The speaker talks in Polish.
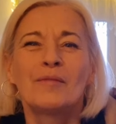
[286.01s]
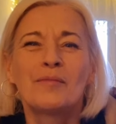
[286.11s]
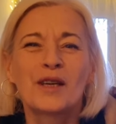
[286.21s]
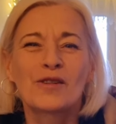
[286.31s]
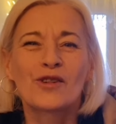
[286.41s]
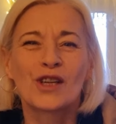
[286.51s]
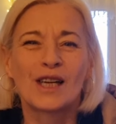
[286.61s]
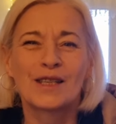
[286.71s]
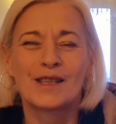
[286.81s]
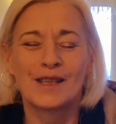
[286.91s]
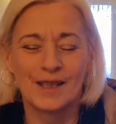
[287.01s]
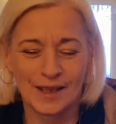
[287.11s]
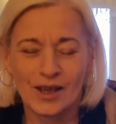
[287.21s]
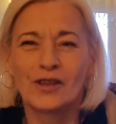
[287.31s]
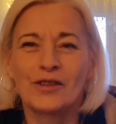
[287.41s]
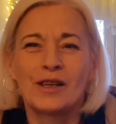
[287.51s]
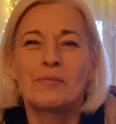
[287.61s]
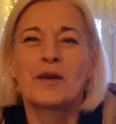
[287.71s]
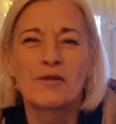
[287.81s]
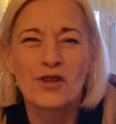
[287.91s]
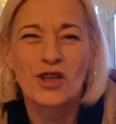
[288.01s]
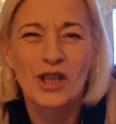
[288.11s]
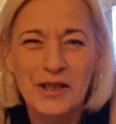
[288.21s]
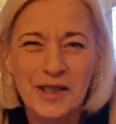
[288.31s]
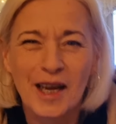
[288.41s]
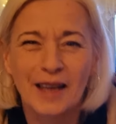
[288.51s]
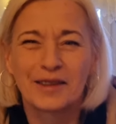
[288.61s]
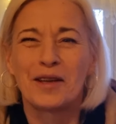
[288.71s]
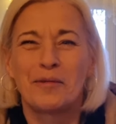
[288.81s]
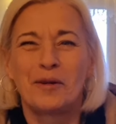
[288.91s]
Pierwszy raz z tej strony, pierwszy i ostatni,